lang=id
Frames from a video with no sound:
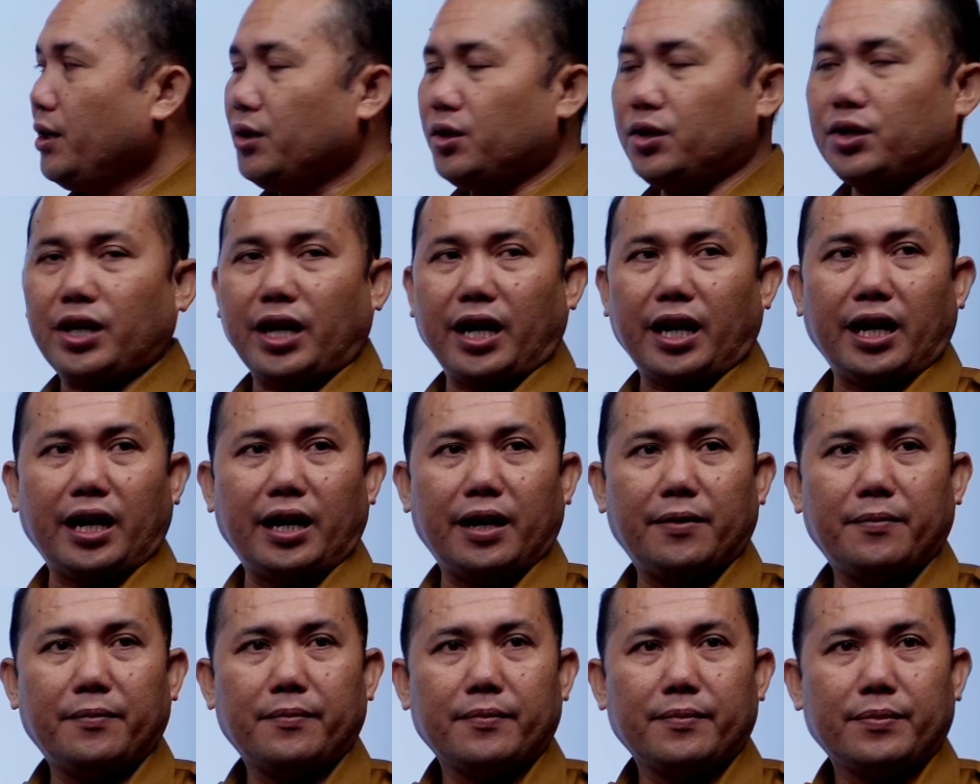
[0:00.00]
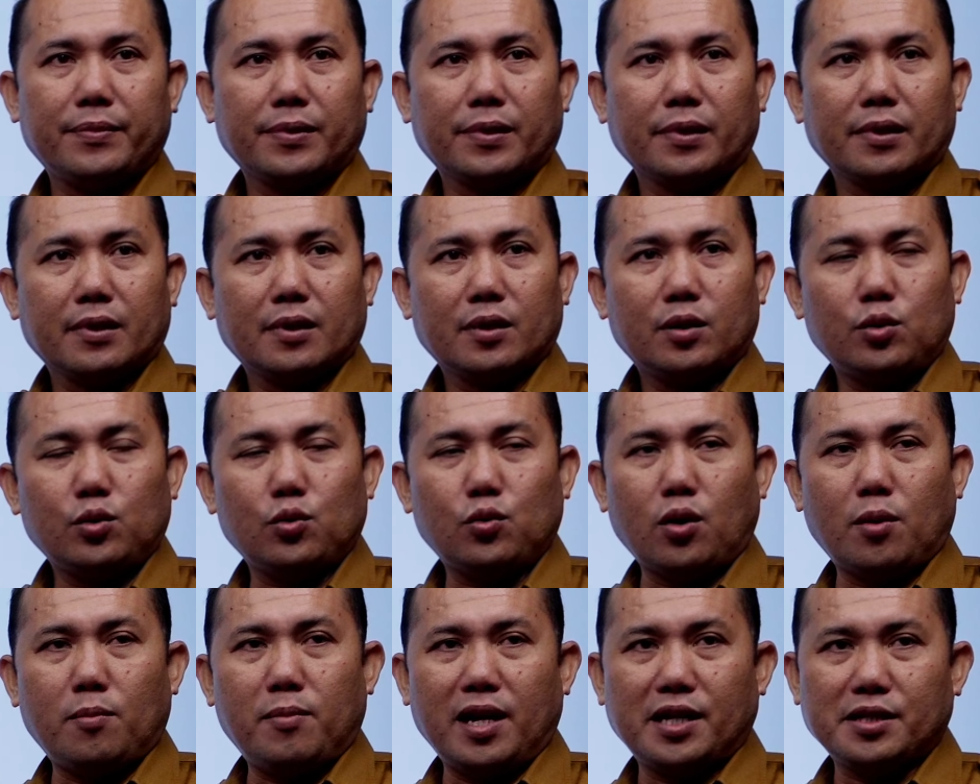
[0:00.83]
C
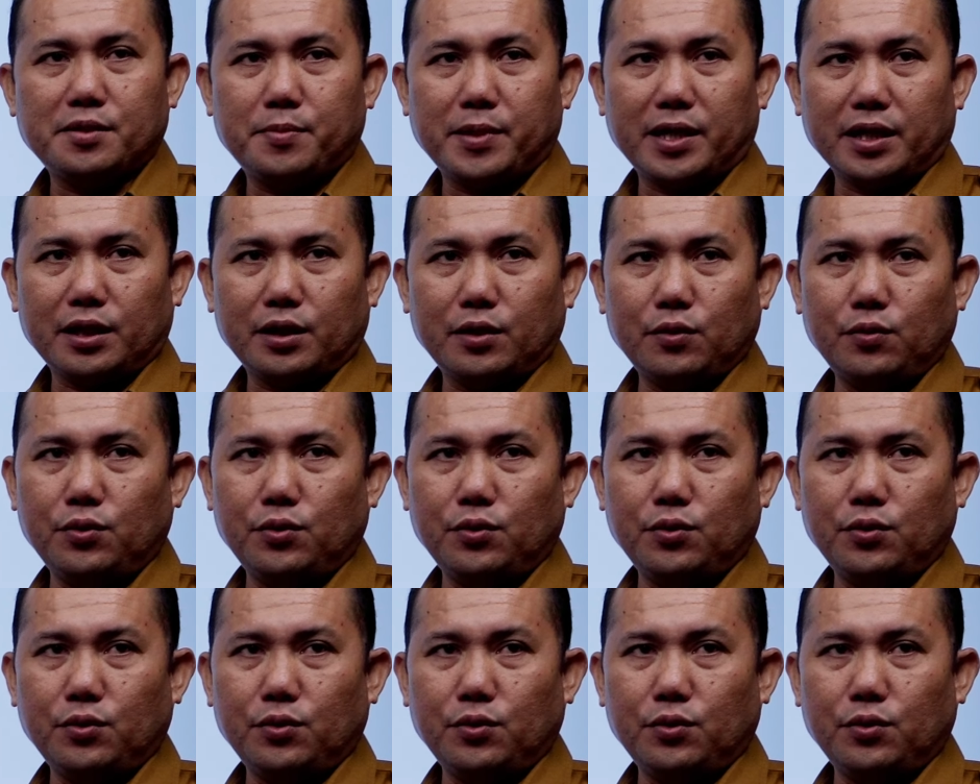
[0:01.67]
12 spot